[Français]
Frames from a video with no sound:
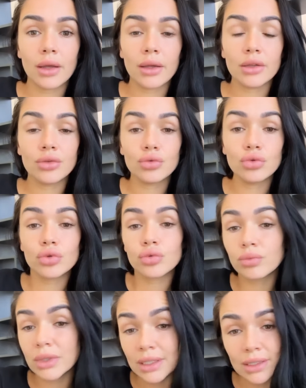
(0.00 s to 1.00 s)
Et du coup,
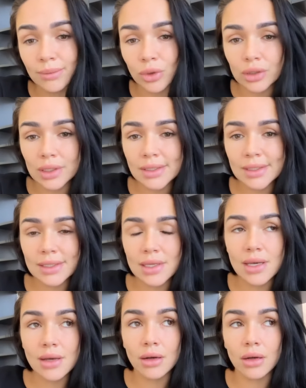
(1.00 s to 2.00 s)
je m'étais demandé
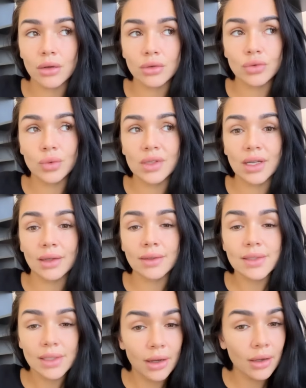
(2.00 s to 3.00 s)
si, euh, suite à
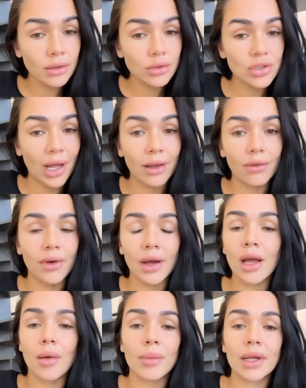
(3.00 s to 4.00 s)
ça,
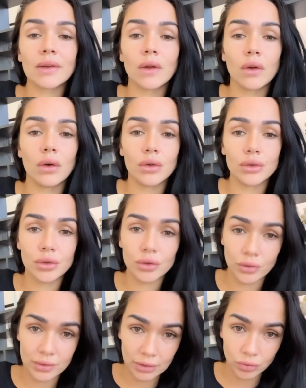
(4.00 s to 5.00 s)
j'arriverais à mettre euh, London
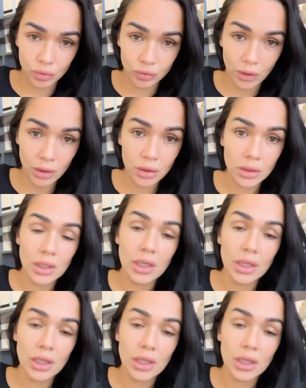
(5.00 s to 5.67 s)
dans un trotteur.